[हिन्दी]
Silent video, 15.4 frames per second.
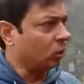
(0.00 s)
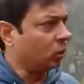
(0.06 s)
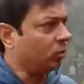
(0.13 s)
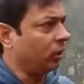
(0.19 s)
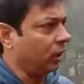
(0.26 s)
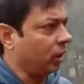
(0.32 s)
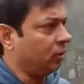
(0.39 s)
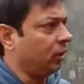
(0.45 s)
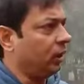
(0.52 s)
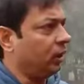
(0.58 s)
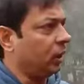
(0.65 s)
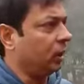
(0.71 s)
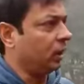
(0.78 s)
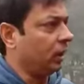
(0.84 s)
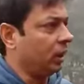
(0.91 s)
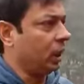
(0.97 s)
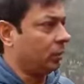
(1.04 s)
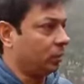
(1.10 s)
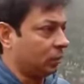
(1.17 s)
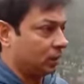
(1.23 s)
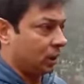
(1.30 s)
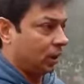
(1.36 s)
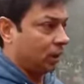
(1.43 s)
रोड वगैरह भी निकल गई हैं
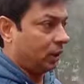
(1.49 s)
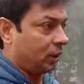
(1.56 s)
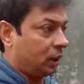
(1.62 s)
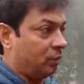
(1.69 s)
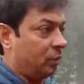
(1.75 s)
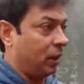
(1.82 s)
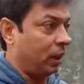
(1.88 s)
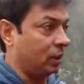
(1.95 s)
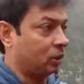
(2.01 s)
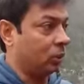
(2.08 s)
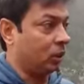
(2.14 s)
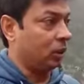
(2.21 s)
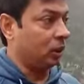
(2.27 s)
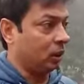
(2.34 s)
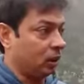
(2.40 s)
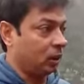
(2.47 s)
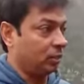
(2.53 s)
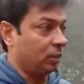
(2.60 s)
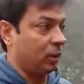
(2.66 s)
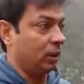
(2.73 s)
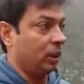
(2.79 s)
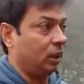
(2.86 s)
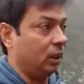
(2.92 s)
आपने सारा देखा बैलेंस रोड निकल गई
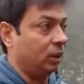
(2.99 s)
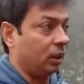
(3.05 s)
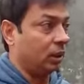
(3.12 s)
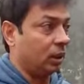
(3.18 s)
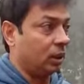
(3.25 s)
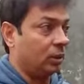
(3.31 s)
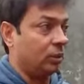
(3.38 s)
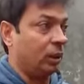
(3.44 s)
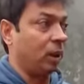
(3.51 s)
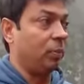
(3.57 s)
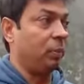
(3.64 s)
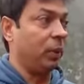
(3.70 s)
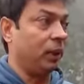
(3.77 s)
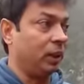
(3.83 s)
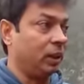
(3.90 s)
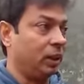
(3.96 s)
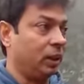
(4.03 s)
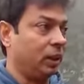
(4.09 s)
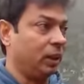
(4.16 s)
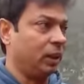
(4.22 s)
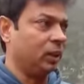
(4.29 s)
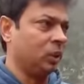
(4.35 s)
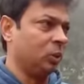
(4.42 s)
कमानियाँ निकल गई कमानी प्लेट निकली
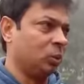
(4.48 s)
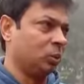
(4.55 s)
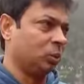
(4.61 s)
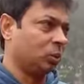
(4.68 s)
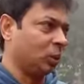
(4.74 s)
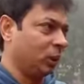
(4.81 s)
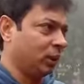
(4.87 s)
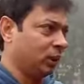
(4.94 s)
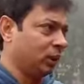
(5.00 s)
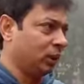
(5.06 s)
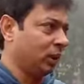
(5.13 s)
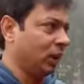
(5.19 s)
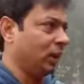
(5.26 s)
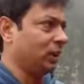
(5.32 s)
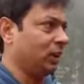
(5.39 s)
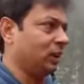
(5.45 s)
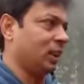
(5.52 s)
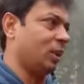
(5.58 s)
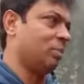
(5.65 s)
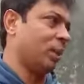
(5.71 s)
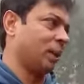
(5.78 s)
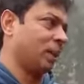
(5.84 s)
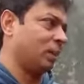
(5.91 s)
हैं तो थोड़ा इनके आने से क्या
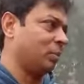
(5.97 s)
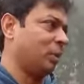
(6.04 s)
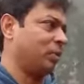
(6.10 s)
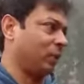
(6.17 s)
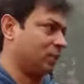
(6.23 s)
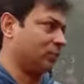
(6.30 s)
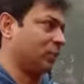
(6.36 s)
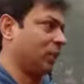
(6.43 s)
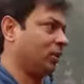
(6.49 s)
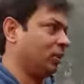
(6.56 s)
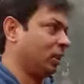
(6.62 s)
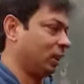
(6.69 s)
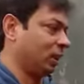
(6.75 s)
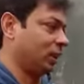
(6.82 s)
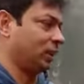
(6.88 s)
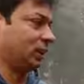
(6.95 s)
मार्केट में इफेक्ट पड़ने वाला है